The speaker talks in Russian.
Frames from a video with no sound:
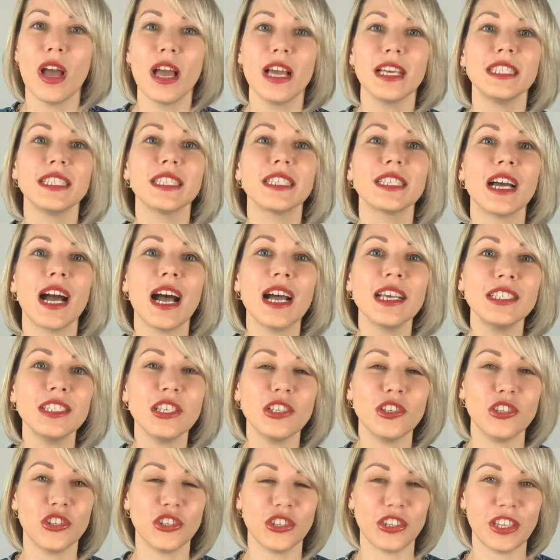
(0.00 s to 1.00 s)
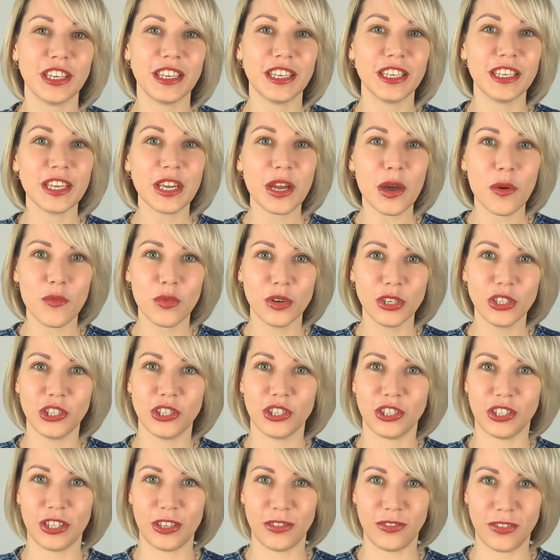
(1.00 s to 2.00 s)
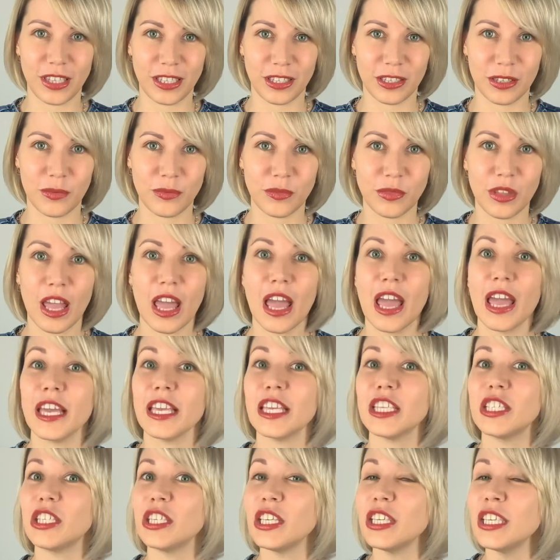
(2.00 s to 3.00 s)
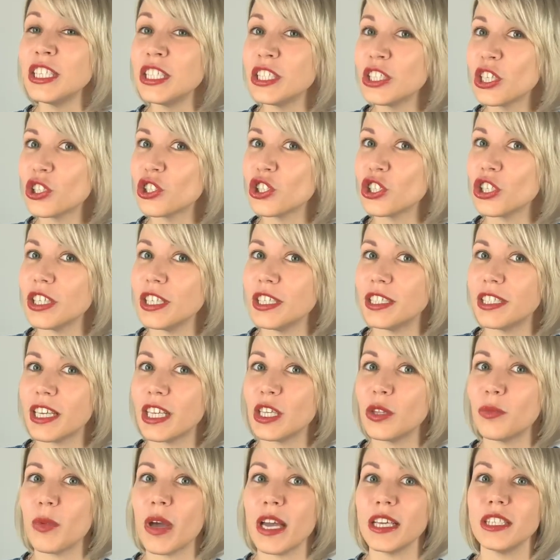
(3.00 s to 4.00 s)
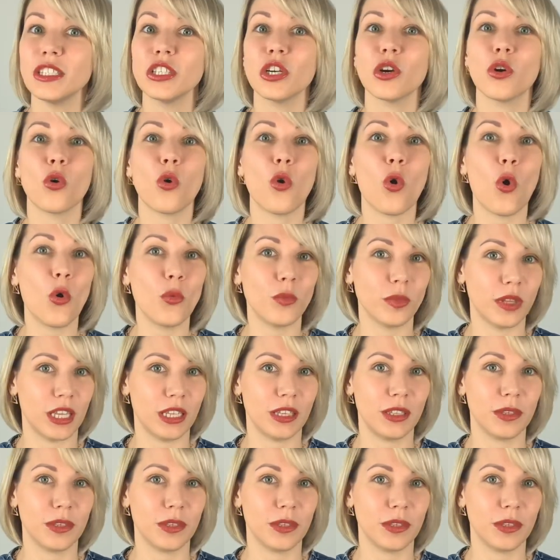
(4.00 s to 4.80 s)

сказочный и необычный вид, и 365 комнат.